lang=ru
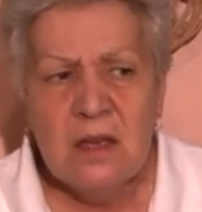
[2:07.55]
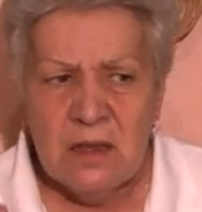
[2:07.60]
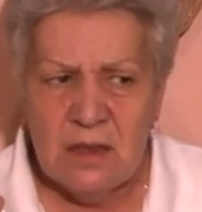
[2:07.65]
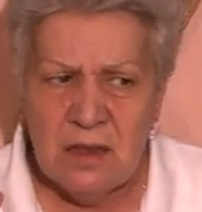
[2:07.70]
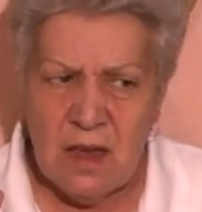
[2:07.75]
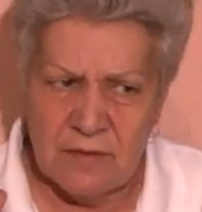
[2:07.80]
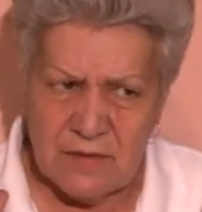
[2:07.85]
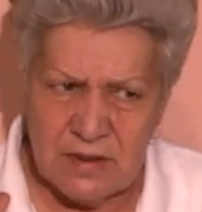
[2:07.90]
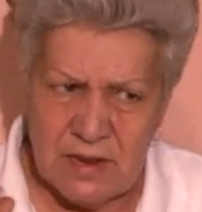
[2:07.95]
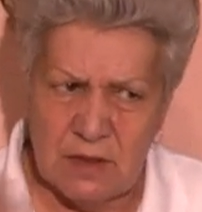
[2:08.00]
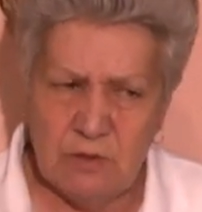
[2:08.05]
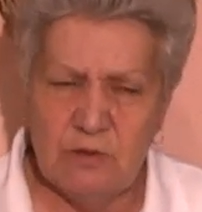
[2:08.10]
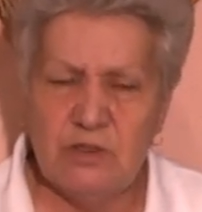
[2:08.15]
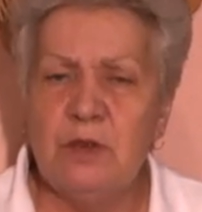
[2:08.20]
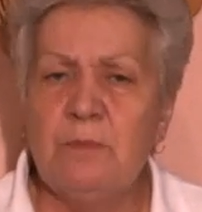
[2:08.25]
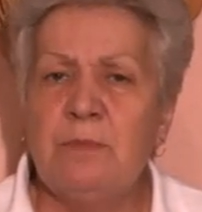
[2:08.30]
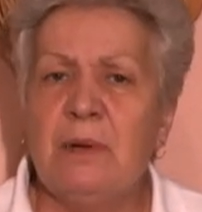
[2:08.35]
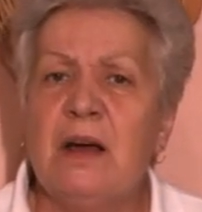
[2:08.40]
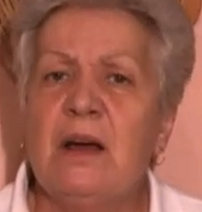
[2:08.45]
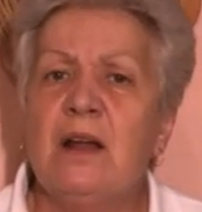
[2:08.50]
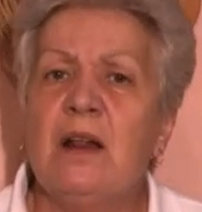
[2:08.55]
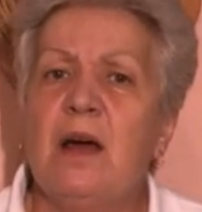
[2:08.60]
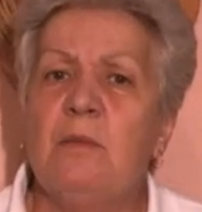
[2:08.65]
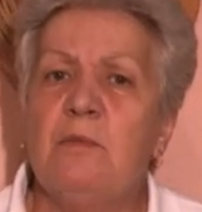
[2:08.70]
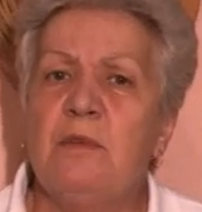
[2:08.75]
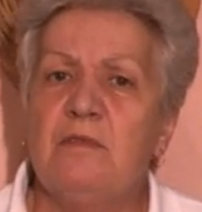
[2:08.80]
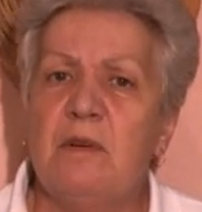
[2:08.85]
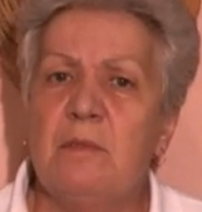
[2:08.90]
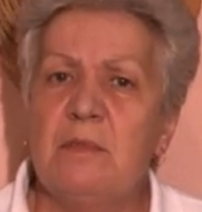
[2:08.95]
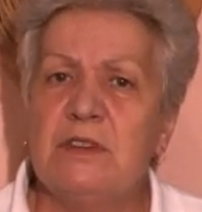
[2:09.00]
Я в следующей
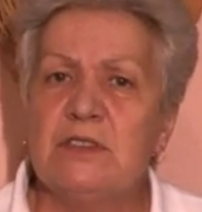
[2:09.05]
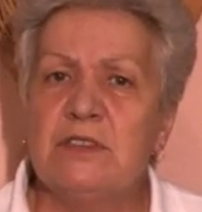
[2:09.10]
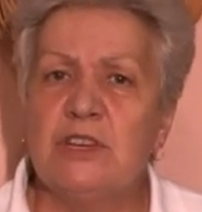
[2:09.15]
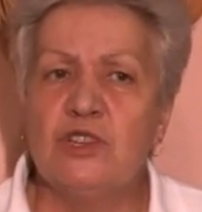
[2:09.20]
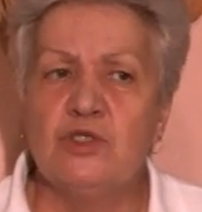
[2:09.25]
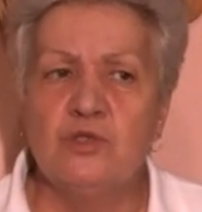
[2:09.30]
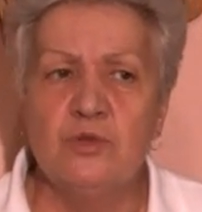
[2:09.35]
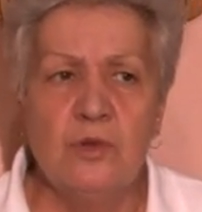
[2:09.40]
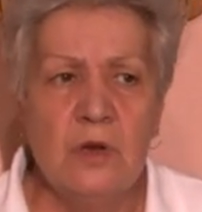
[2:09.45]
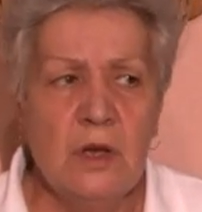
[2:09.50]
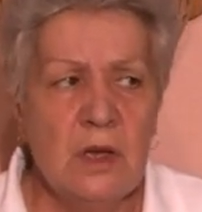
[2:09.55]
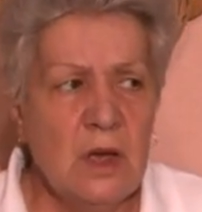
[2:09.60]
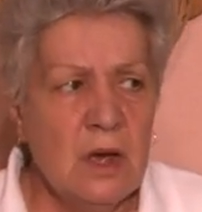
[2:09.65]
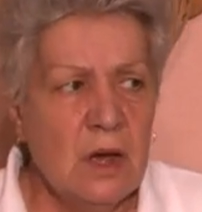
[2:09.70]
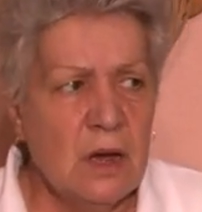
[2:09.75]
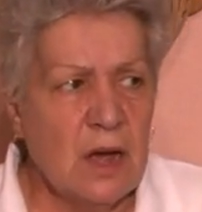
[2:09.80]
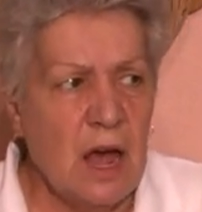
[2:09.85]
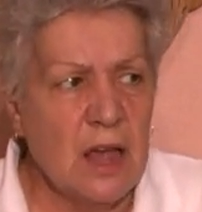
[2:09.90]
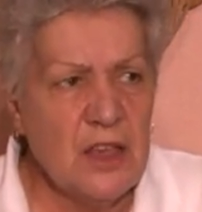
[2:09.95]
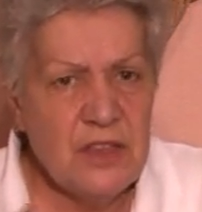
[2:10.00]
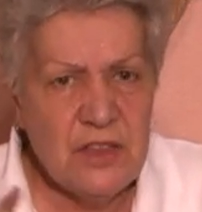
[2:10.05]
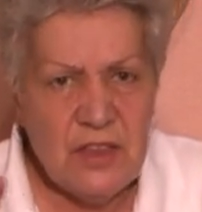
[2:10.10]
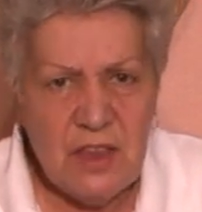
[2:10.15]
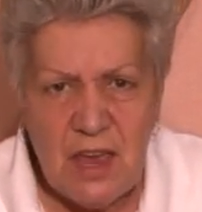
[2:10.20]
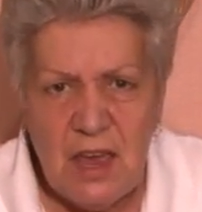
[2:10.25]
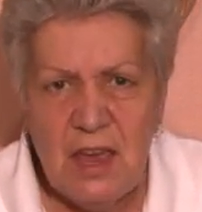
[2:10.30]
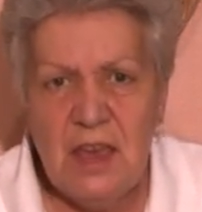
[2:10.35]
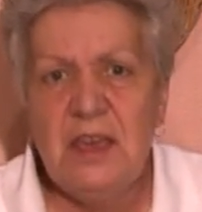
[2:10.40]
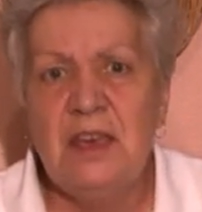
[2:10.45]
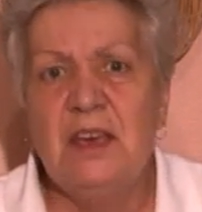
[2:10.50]
программе вам расскажу,
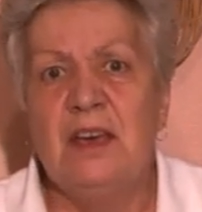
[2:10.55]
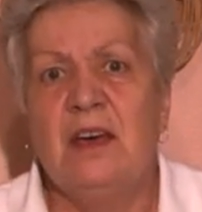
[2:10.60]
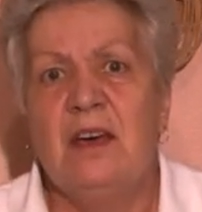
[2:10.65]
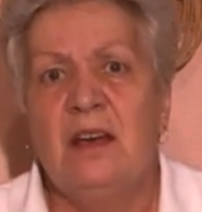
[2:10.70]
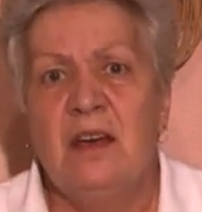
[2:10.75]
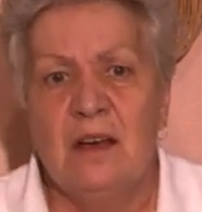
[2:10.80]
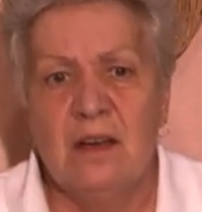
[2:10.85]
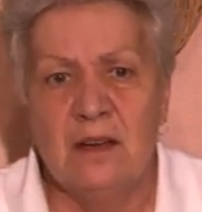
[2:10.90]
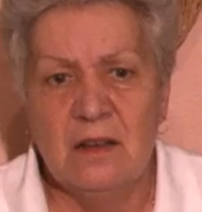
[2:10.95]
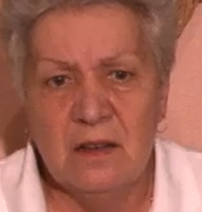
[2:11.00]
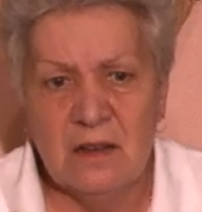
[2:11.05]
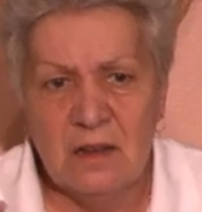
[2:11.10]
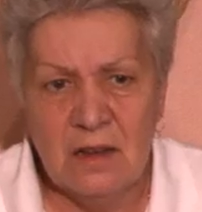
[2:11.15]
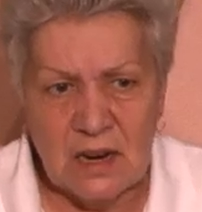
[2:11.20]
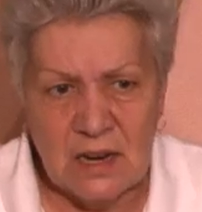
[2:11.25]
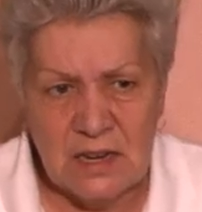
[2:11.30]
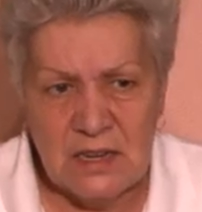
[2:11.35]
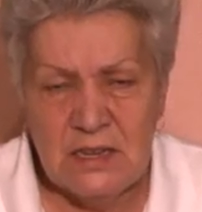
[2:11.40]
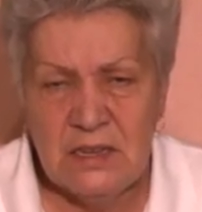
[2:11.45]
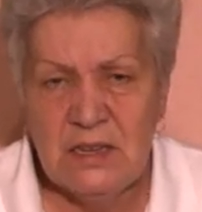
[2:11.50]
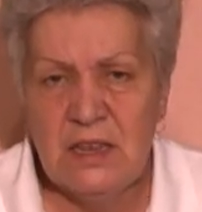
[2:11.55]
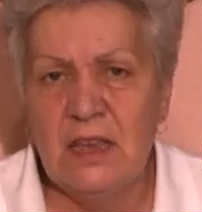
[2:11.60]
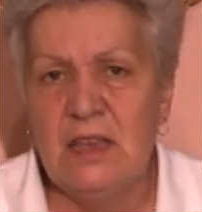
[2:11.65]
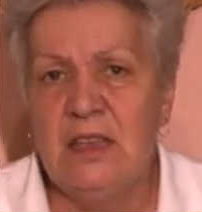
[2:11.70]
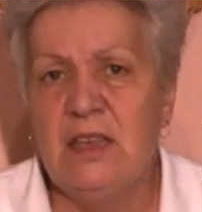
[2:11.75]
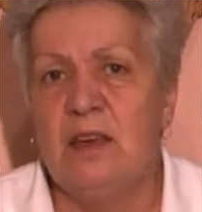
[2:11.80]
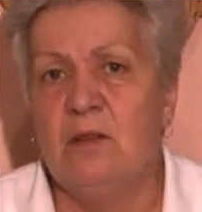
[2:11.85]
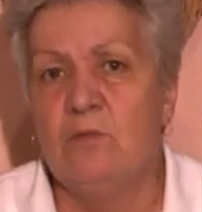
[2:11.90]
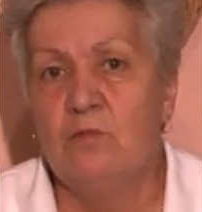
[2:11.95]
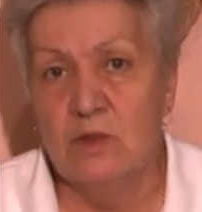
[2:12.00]
какие э,
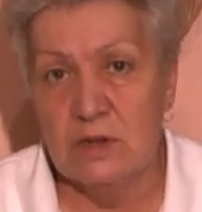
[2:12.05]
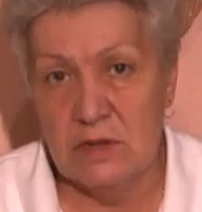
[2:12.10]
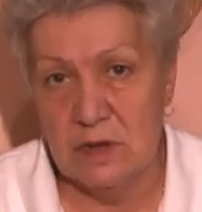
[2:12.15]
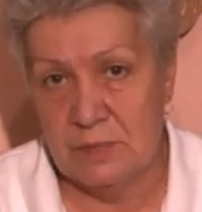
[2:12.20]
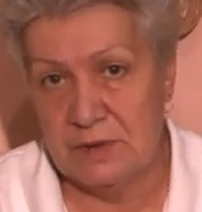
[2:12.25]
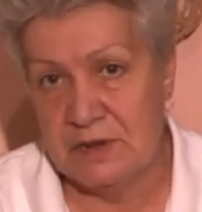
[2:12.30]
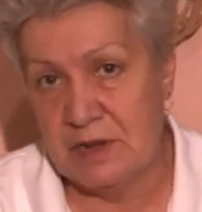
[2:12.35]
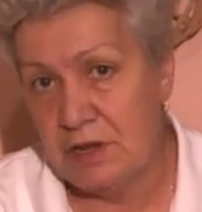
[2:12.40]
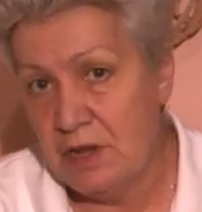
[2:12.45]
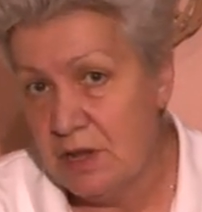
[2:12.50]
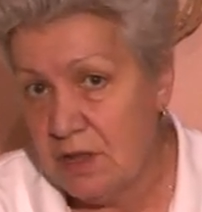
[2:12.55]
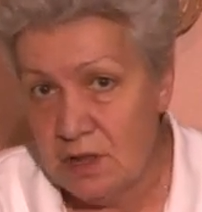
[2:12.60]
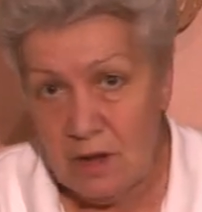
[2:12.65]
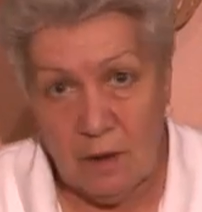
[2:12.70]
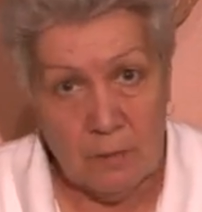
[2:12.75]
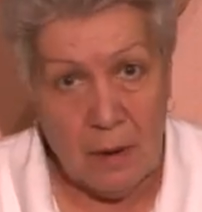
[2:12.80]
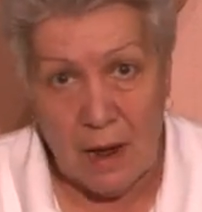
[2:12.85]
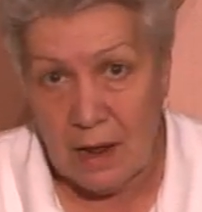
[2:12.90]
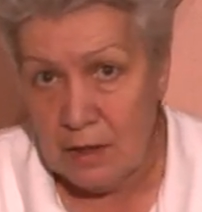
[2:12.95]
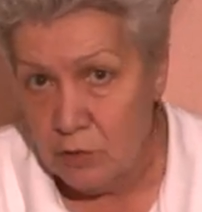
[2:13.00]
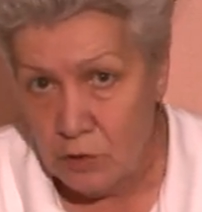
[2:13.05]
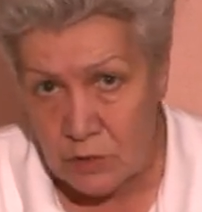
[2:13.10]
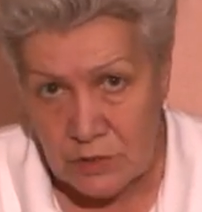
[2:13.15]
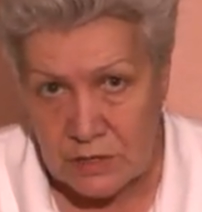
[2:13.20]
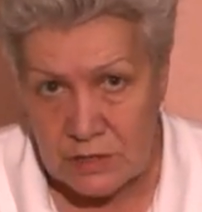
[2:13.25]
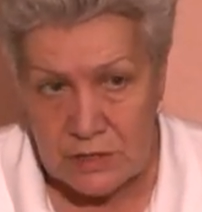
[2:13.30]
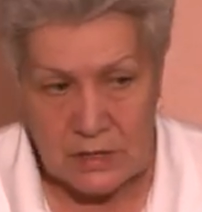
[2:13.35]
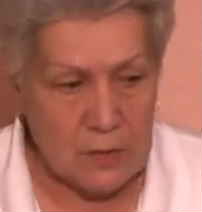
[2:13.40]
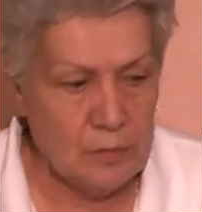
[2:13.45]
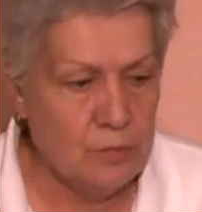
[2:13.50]
растения можно посадить на
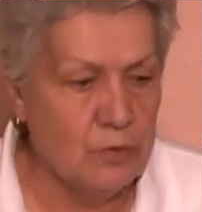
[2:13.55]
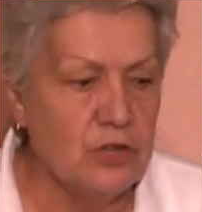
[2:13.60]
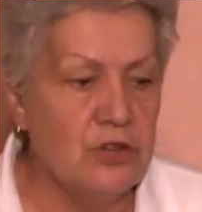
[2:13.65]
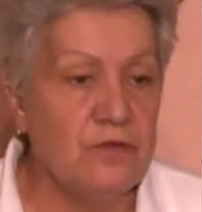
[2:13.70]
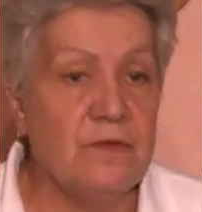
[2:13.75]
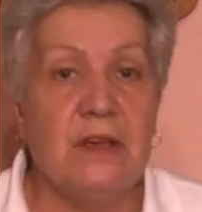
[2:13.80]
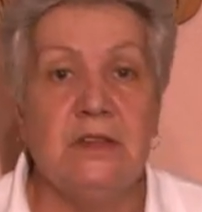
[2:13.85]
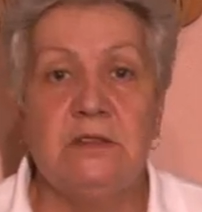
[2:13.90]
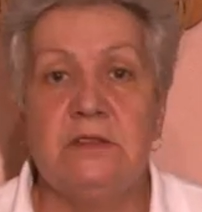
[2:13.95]
болотистой почве.